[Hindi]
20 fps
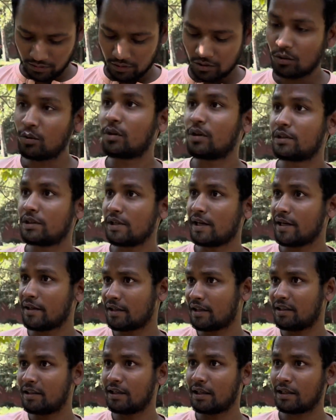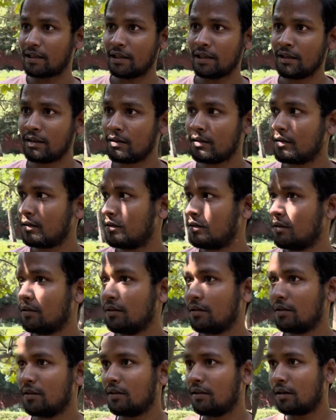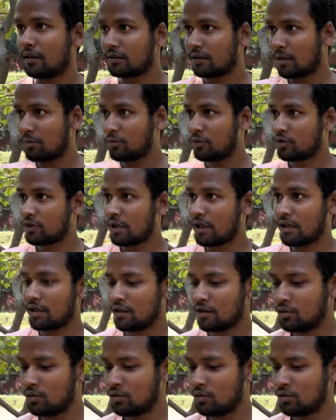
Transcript: लोकेशन यहीं का दिखा रहा है लगता है पूजा आ गई